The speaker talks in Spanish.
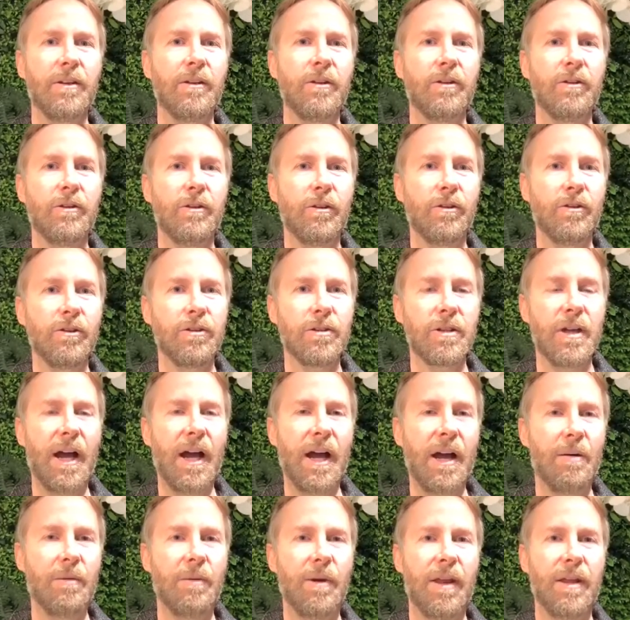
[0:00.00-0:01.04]
nos
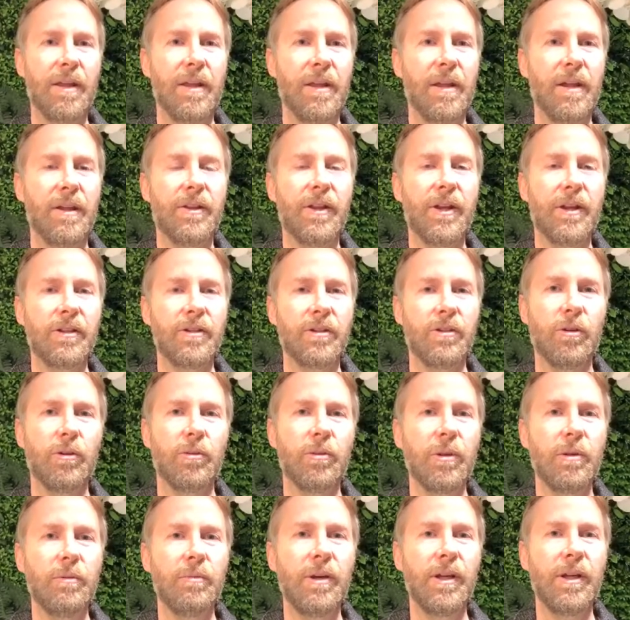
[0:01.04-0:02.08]
habla desde el texto
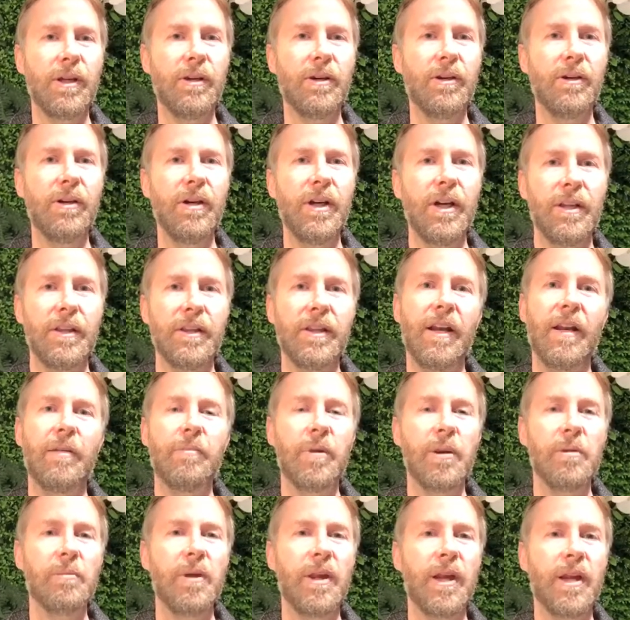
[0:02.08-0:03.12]
bíblico de la
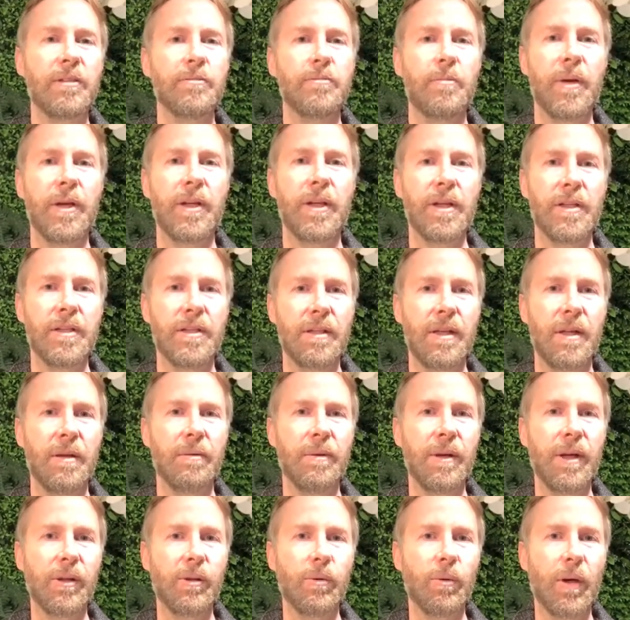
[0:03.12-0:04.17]
primera experiencia de
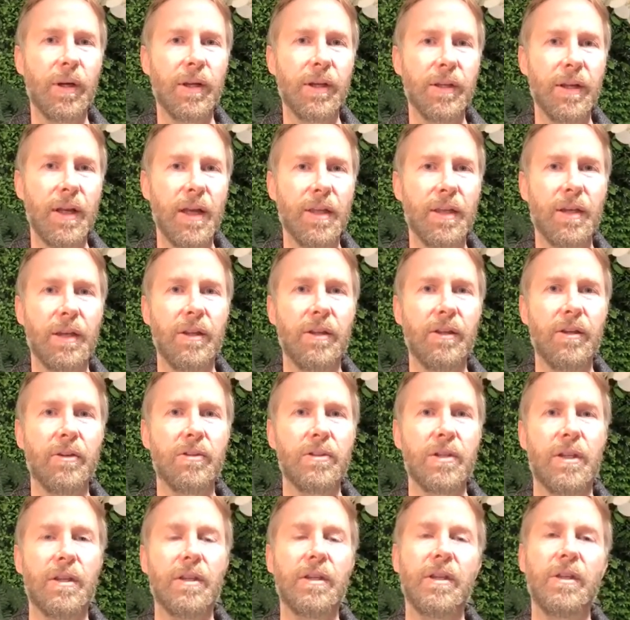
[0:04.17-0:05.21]
virtualidad que dio
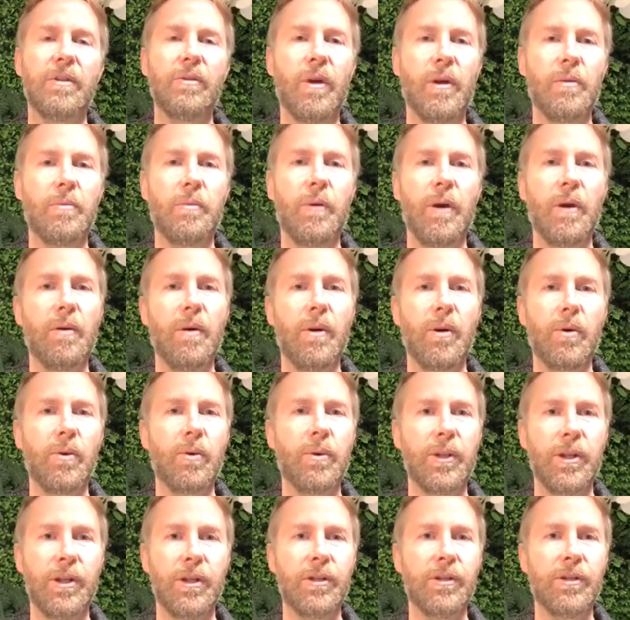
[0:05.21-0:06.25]
sentido al pueblo
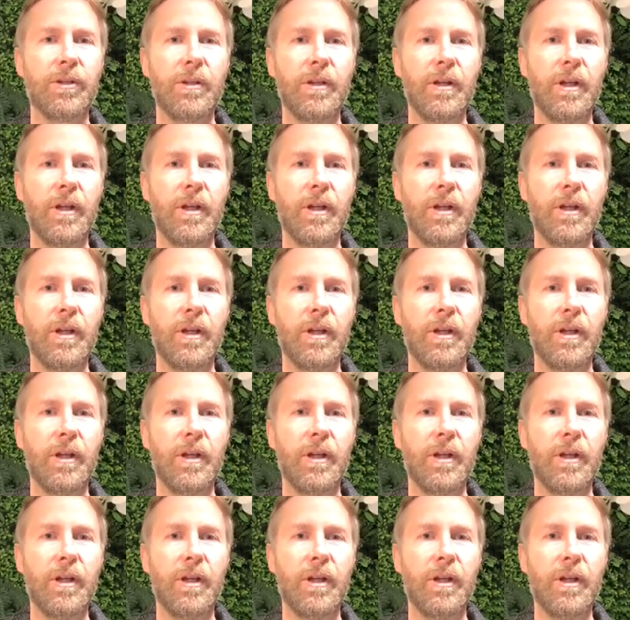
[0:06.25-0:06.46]
judío.